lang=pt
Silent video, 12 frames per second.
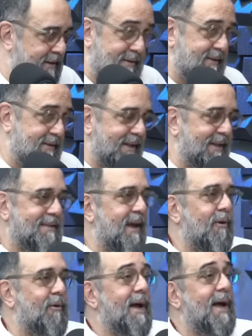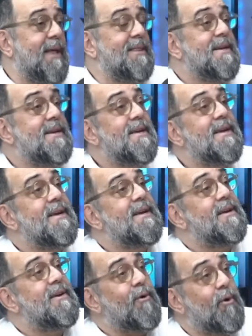é, tá mamado. Tem algo errado.
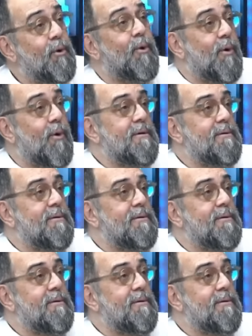Ou, ou,